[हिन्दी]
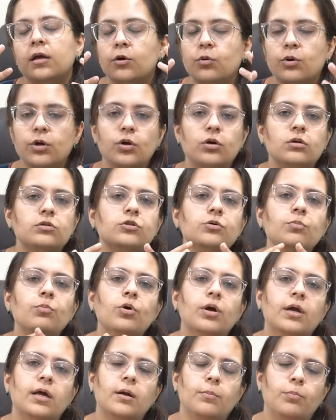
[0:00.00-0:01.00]
यू कैन ऑल्सो
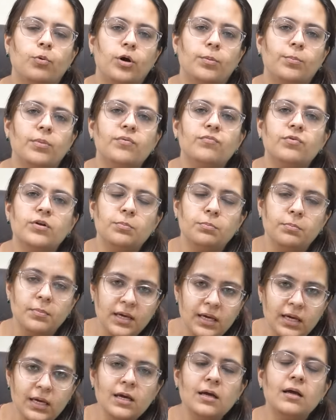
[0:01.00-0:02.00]
बुक एन अपॉइंटमेंट विद
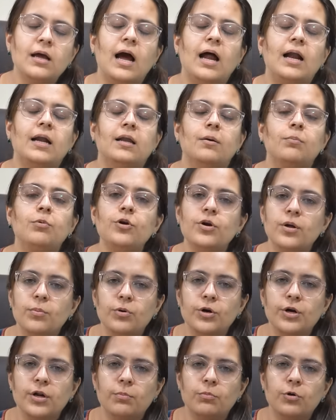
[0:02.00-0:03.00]
मी एट डब्ल्यू
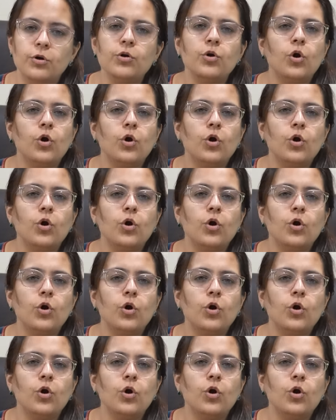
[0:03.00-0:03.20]
डब्ल्यू डब्ल्यू